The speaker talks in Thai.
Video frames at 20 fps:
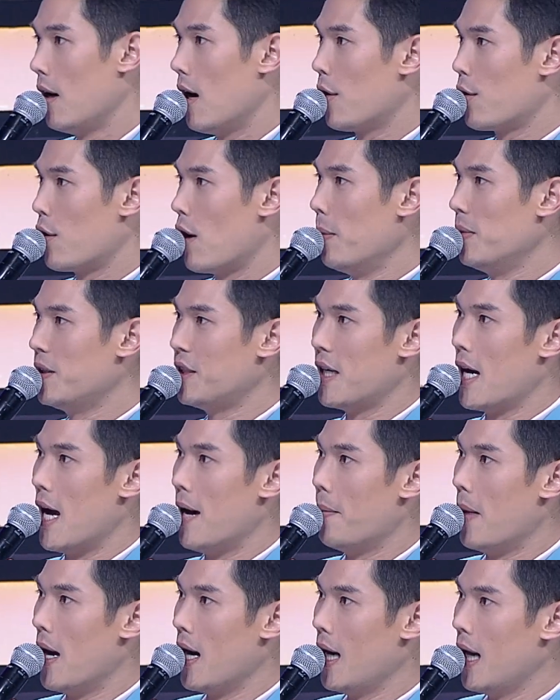นักร้องปริศนา
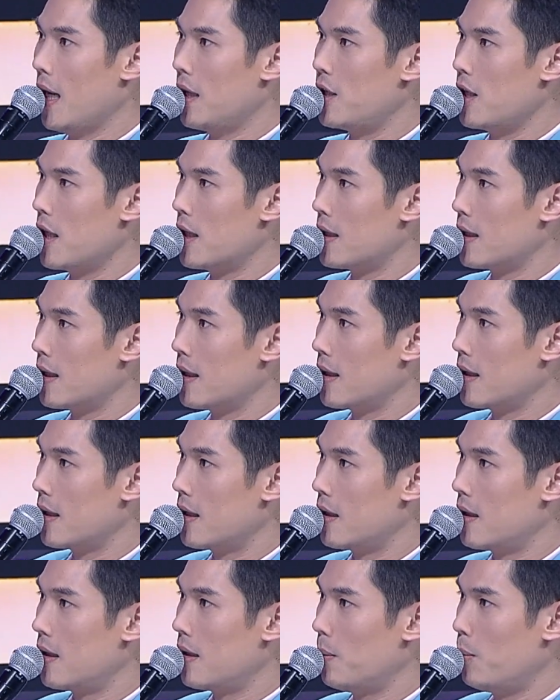หมายเลขเจ็ด
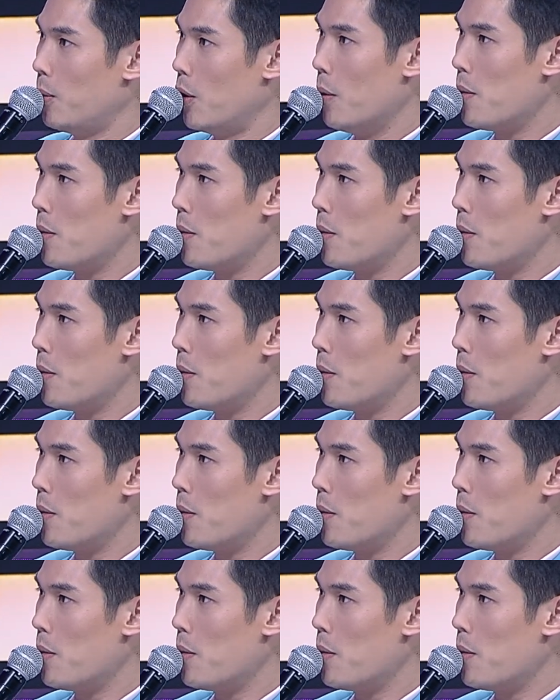ผ